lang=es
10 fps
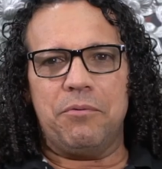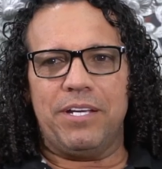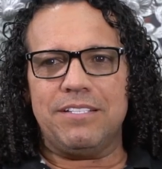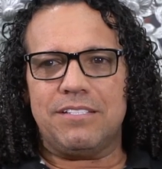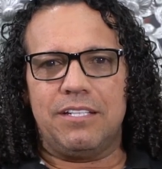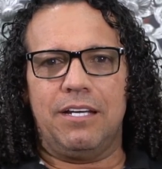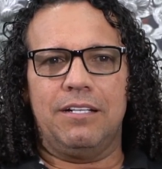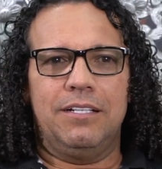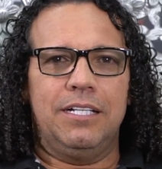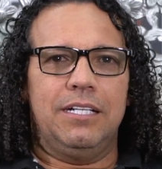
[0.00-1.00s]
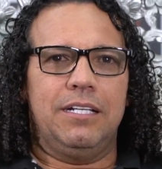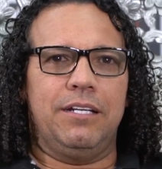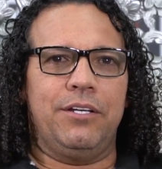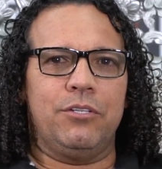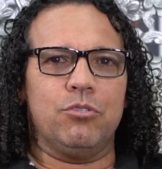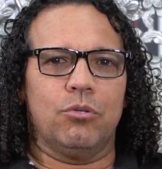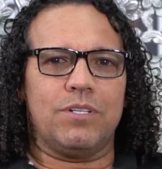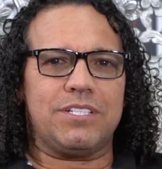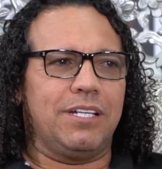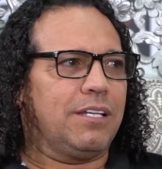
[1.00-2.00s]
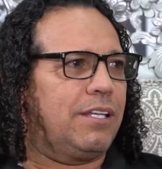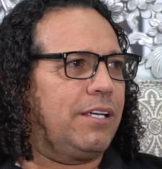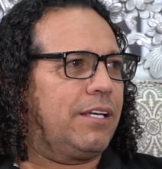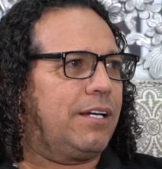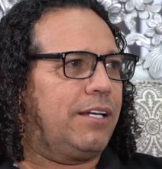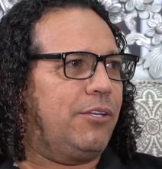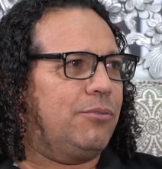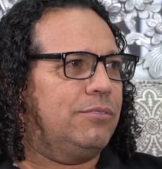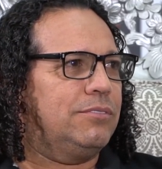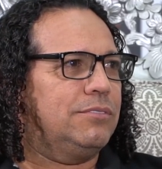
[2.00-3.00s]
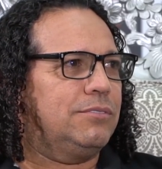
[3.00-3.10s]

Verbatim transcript: vivencia, y yo lo hacía desde que era niño